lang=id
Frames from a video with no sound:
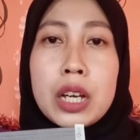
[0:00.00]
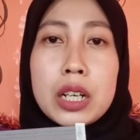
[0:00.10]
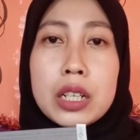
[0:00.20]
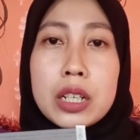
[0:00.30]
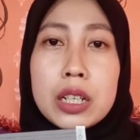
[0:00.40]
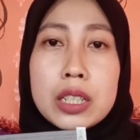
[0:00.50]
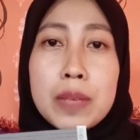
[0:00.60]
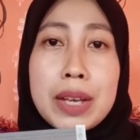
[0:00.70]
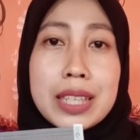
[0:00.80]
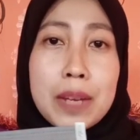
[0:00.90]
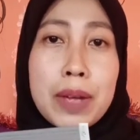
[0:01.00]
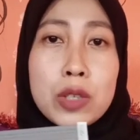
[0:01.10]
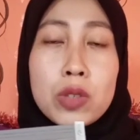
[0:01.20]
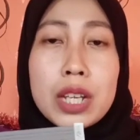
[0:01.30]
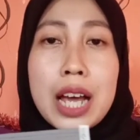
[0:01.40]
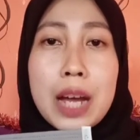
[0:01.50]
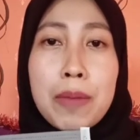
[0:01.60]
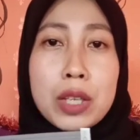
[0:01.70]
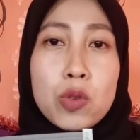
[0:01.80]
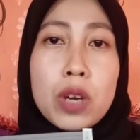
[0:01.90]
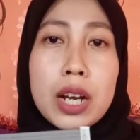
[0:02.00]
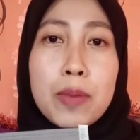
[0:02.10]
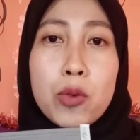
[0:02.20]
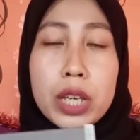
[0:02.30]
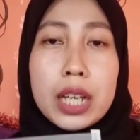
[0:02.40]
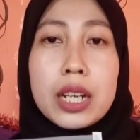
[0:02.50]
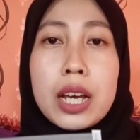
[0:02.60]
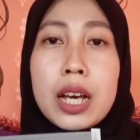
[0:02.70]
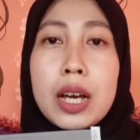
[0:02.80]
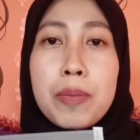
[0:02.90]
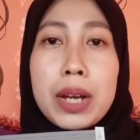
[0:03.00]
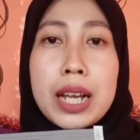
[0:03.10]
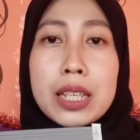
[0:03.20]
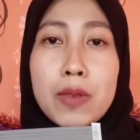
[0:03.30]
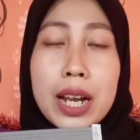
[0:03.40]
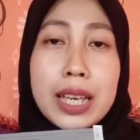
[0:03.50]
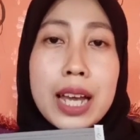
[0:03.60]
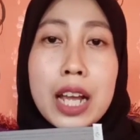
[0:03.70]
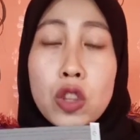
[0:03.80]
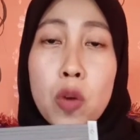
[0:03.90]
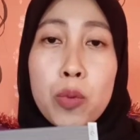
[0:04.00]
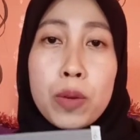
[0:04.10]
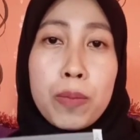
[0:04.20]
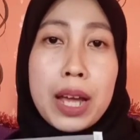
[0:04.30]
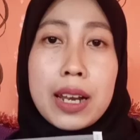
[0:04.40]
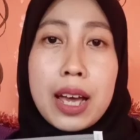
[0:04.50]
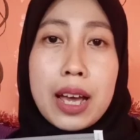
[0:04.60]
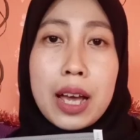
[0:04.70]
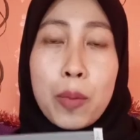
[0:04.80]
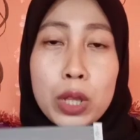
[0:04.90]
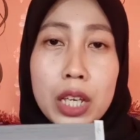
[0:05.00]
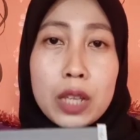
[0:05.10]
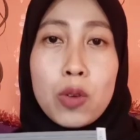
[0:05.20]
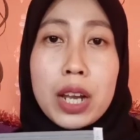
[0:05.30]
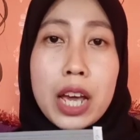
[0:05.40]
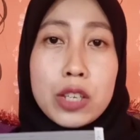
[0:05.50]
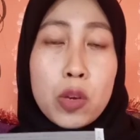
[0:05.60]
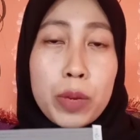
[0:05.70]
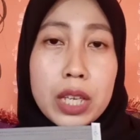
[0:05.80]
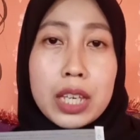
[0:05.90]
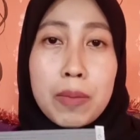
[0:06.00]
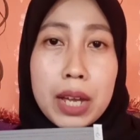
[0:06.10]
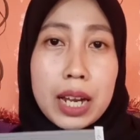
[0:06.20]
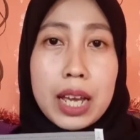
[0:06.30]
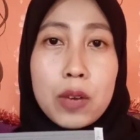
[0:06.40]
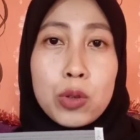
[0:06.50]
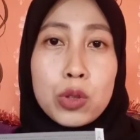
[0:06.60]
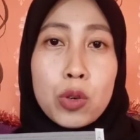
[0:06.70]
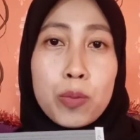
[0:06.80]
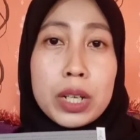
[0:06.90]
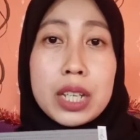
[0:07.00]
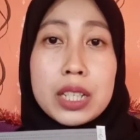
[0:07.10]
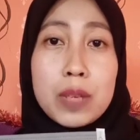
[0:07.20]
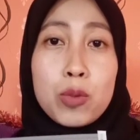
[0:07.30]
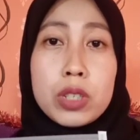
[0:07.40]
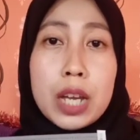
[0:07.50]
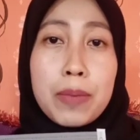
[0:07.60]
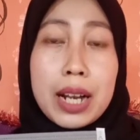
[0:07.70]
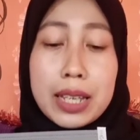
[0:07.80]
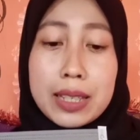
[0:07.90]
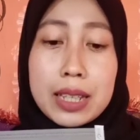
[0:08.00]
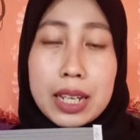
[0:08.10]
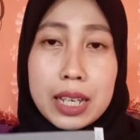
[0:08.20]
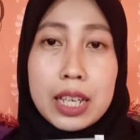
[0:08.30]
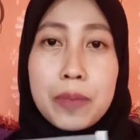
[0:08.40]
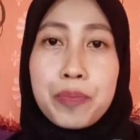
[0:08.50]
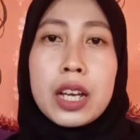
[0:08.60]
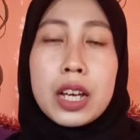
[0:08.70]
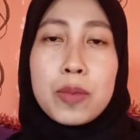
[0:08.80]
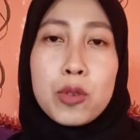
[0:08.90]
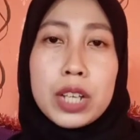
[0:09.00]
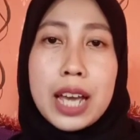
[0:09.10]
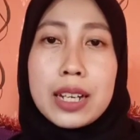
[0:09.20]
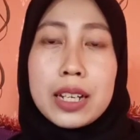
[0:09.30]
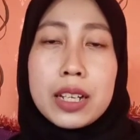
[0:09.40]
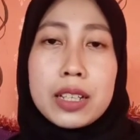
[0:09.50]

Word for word: e, si masker palsu tidak akan masuk karena mungkin pada swalayan ataupun pada apotek itu ada SOP-nya gimana untuk pendistribusian barangnya sendiri kemudian